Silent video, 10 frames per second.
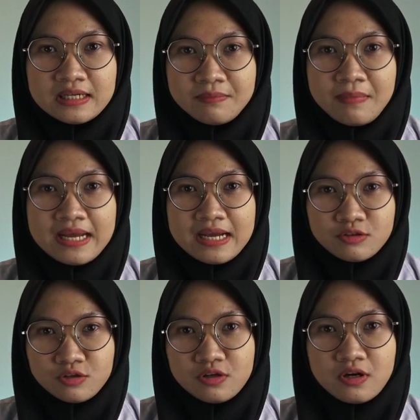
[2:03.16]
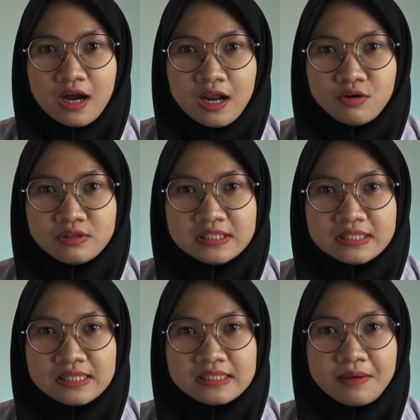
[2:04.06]
Kebayang dong kalau
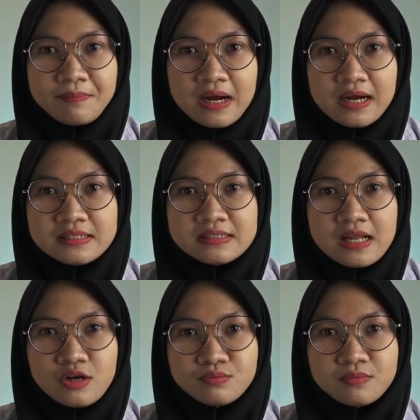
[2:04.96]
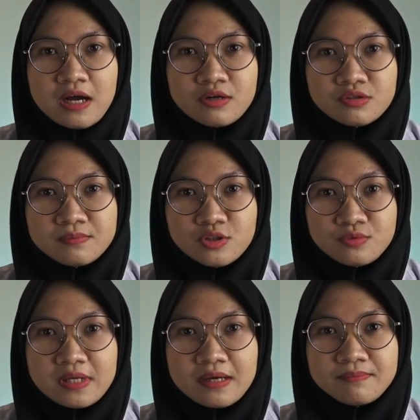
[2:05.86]
kita tiap makan selalu harus
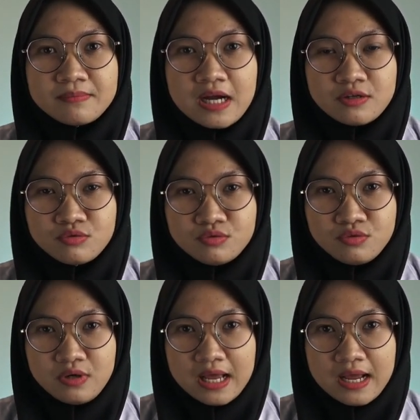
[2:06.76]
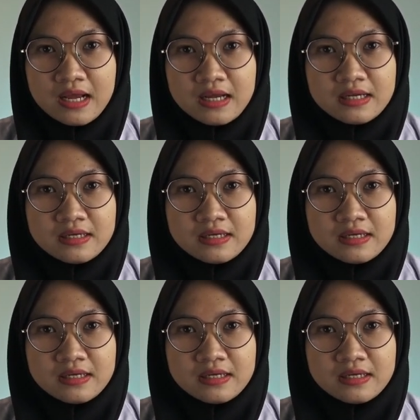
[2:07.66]
minum yang mengandung gula,